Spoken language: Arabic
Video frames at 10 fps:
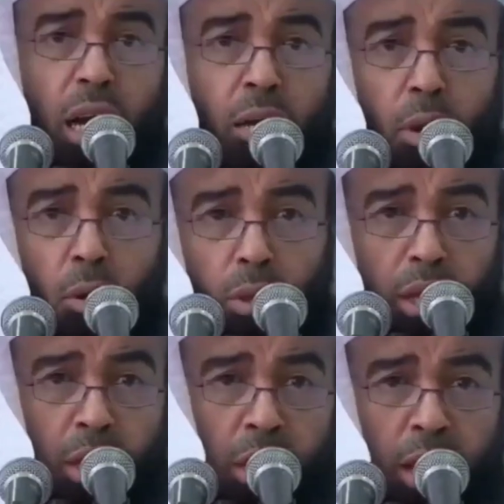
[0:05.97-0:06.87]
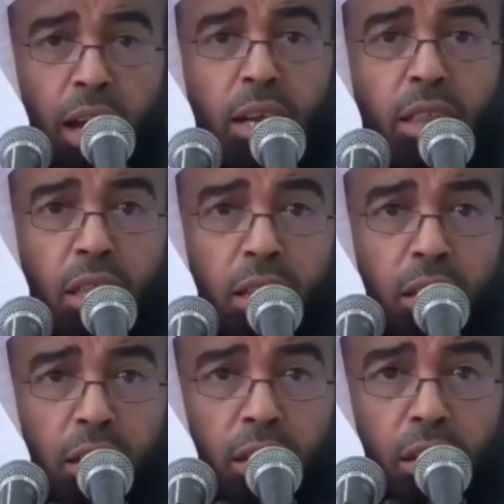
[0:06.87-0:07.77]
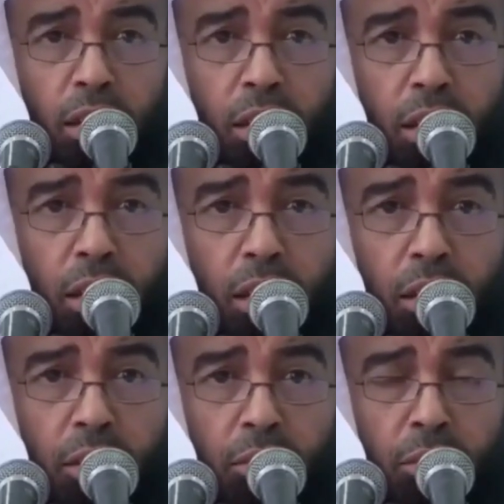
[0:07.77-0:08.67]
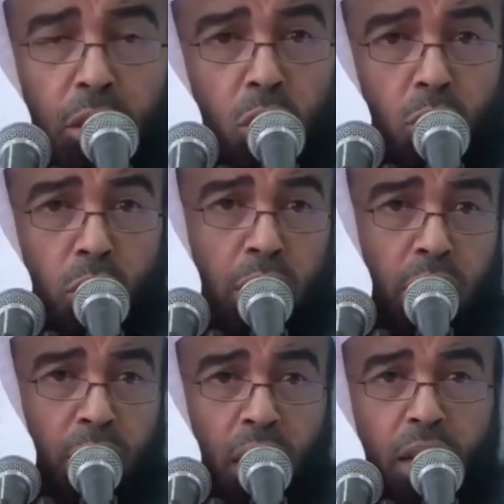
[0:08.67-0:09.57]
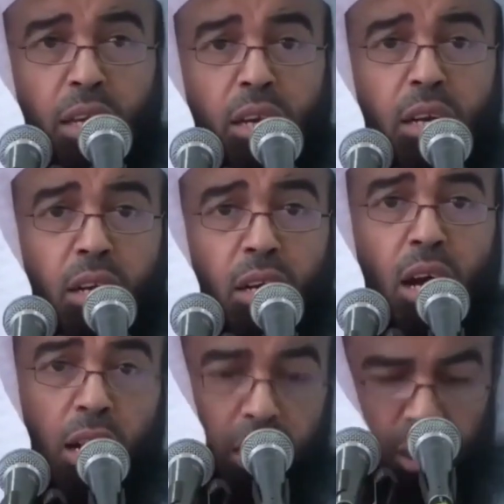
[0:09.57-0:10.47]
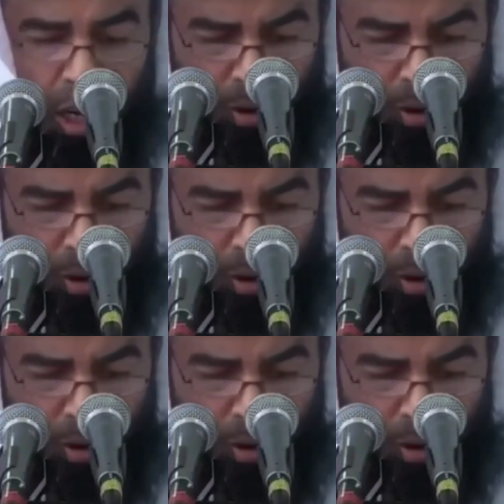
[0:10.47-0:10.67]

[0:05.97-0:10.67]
الموضع الثالث في سورة فاطر قال جل